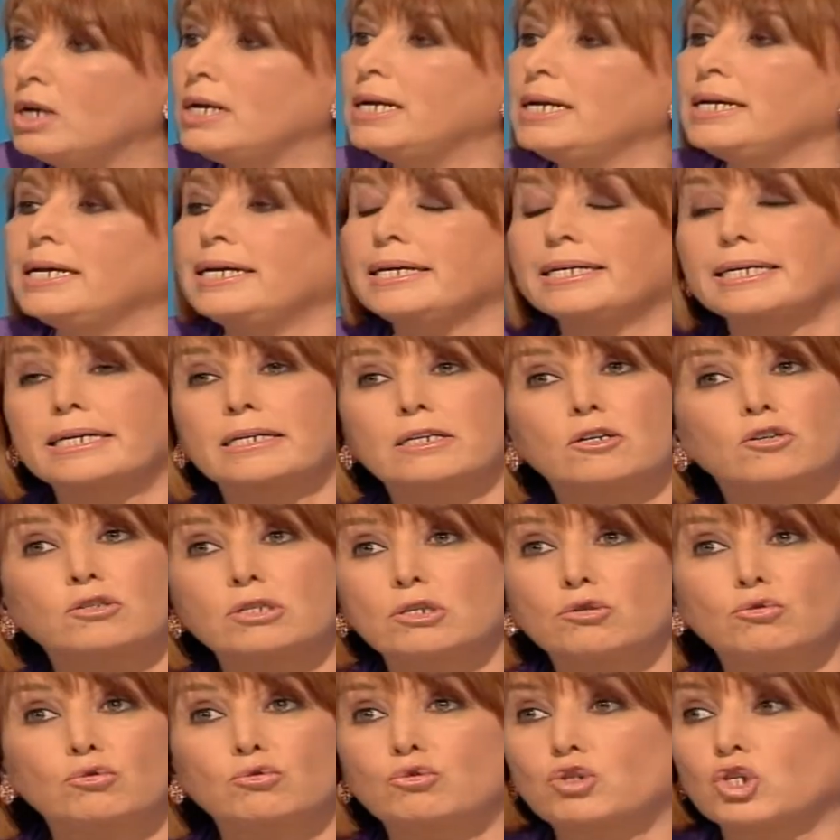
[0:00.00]
E che
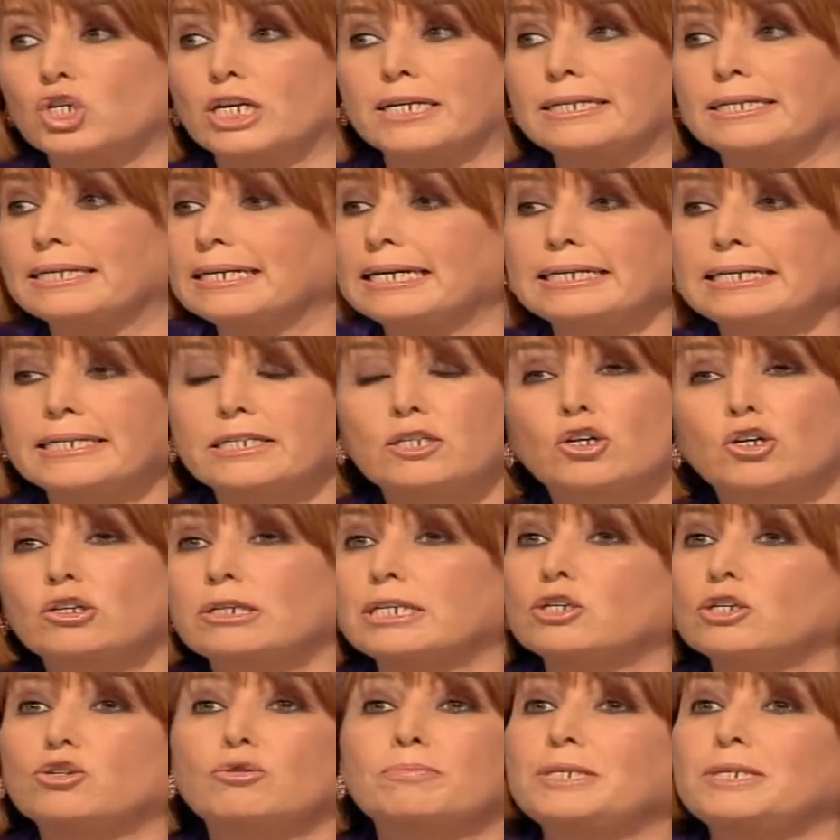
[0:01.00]
cosa succede? Che le
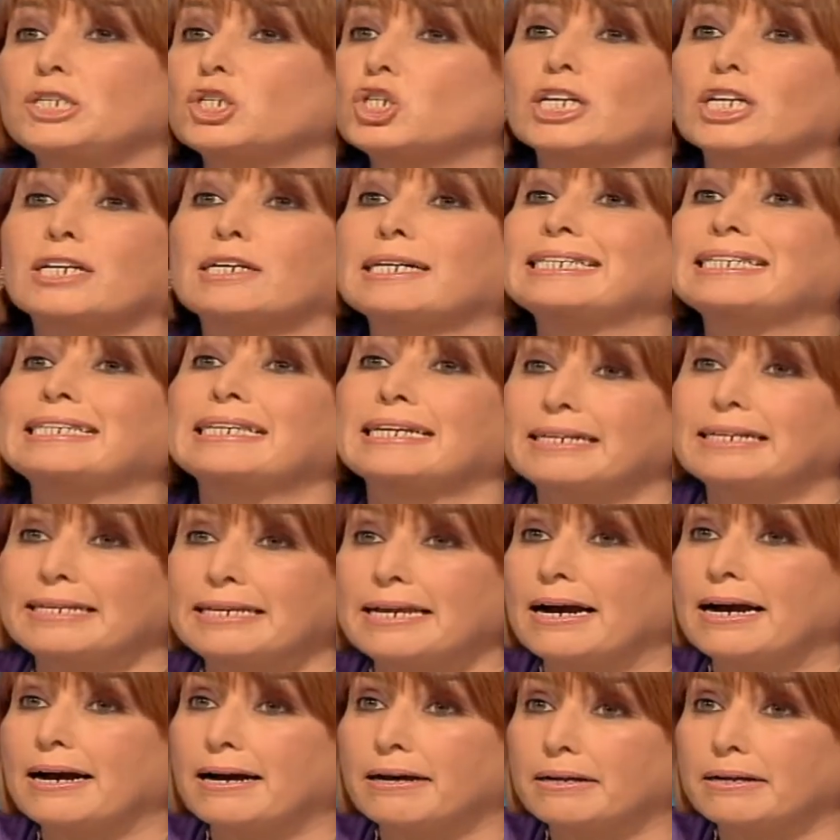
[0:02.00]
donne cominciano a
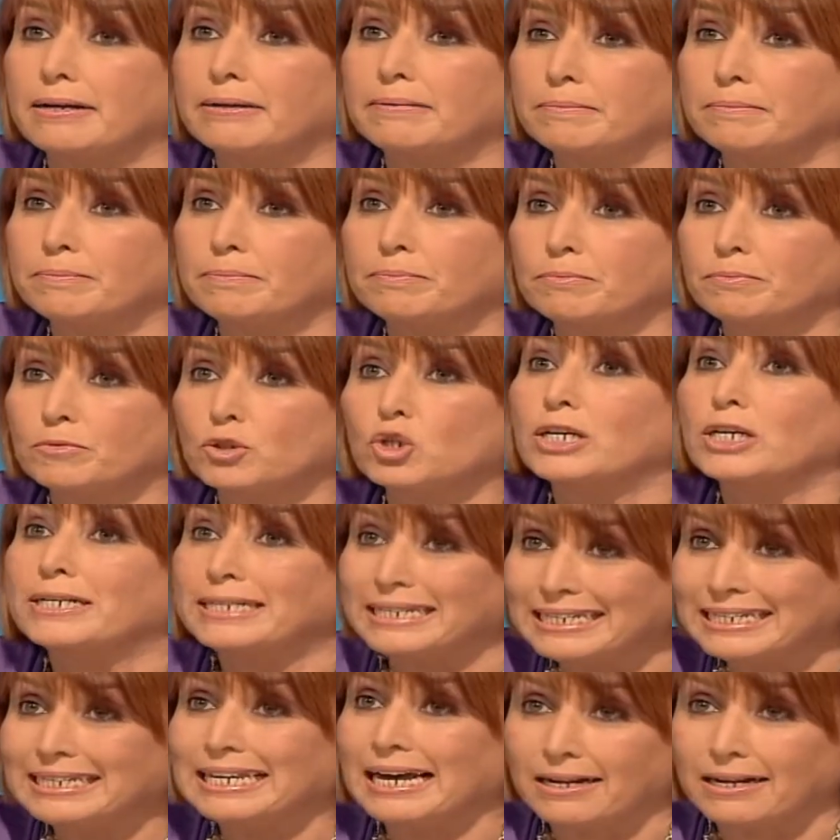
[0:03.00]
tagliare cioè
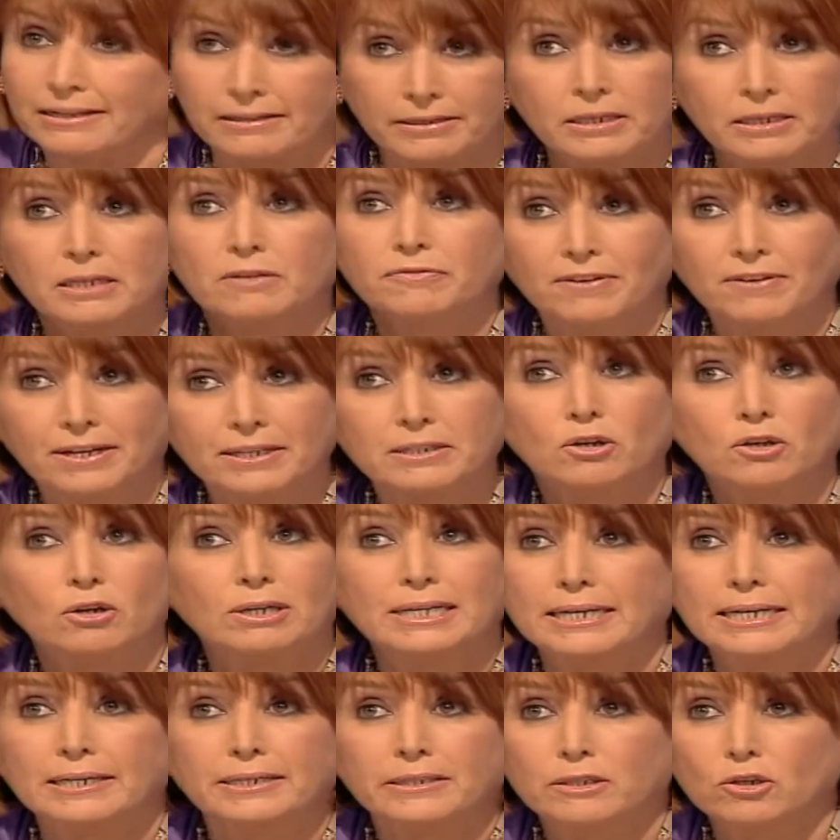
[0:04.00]
i tagli li fanno
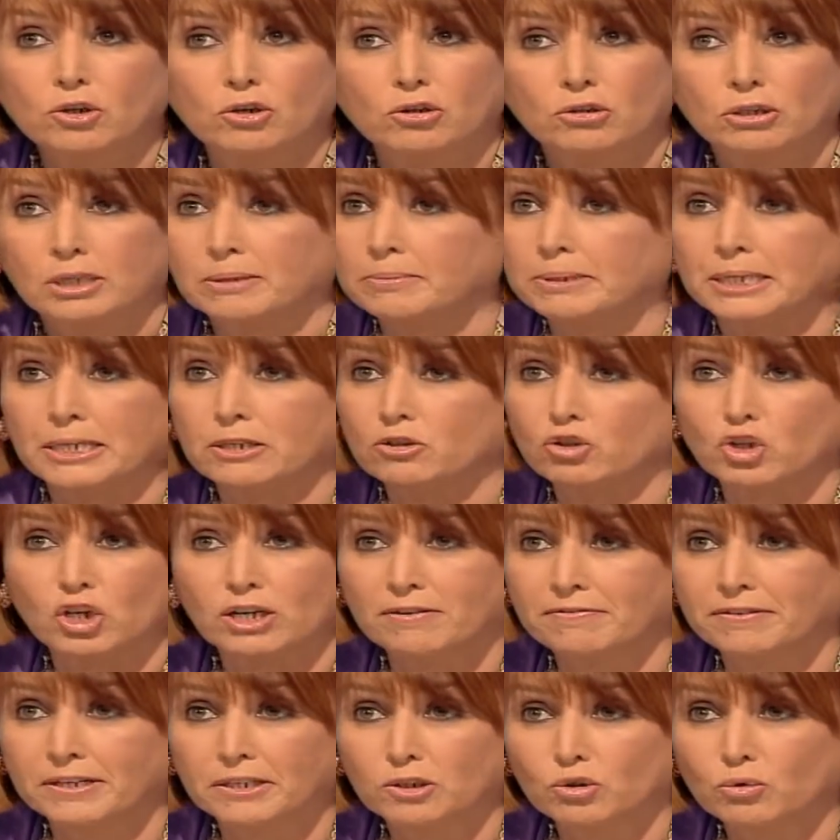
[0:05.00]
anche le donne perché non ce
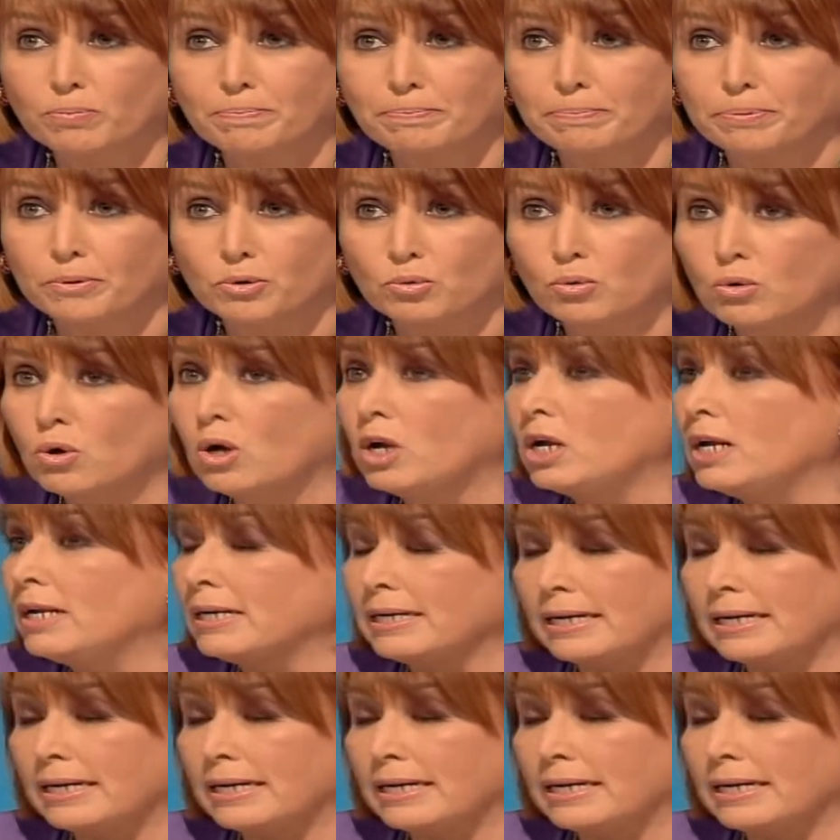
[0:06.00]
la fanno più, mm.